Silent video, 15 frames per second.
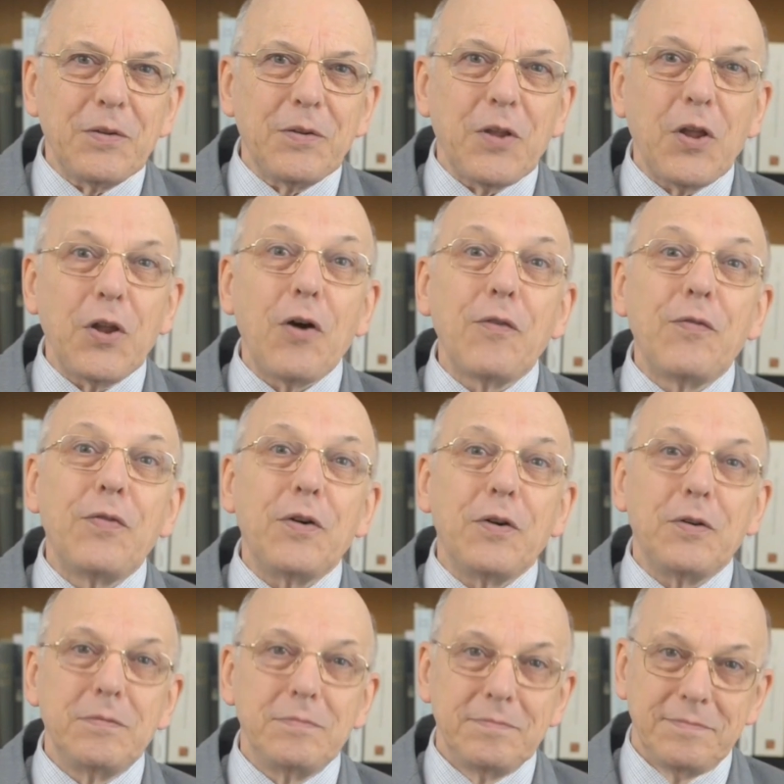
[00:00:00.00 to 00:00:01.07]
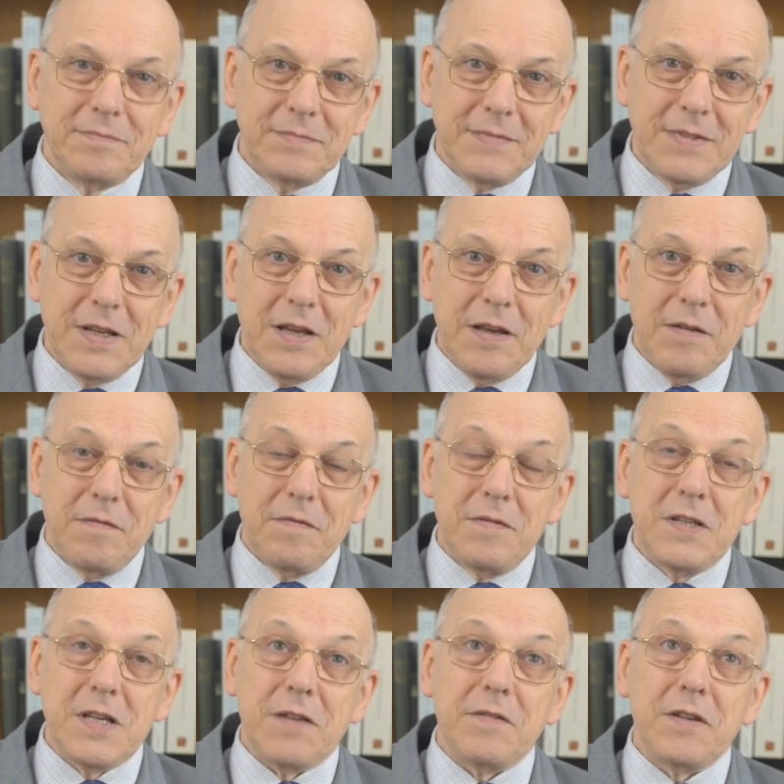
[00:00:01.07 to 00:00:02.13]
d'un enfant
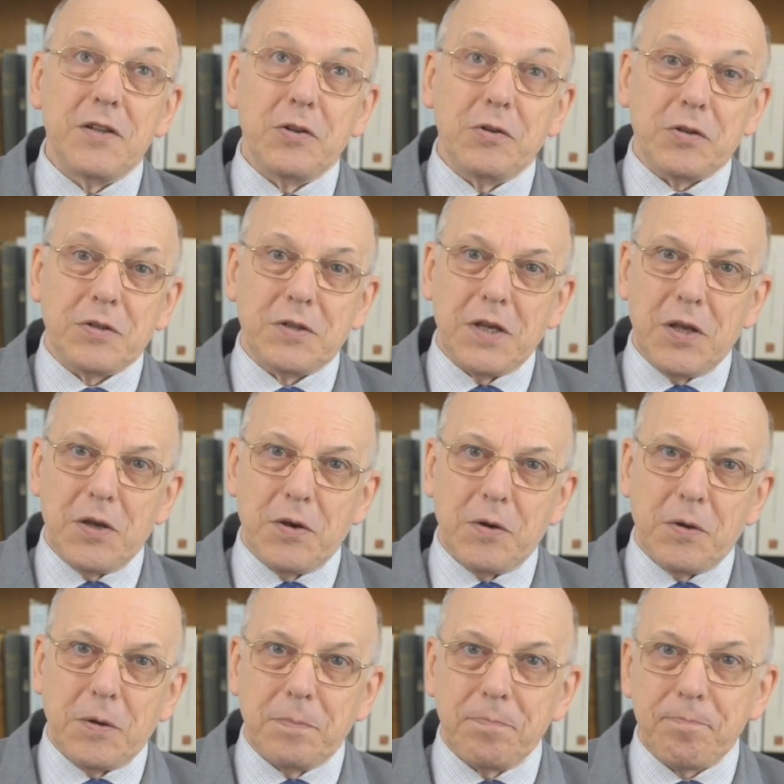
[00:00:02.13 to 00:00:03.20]
vis à -vis de notre Seigneur.